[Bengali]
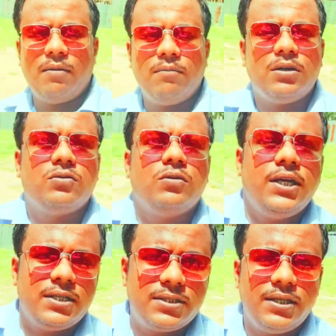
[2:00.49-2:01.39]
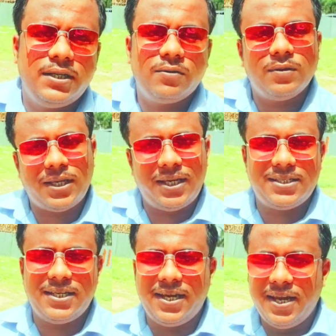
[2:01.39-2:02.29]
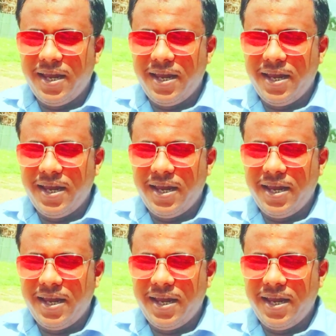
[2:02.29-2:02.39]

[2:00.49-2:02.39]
আমরা চলে এসছি কোথায় এসছি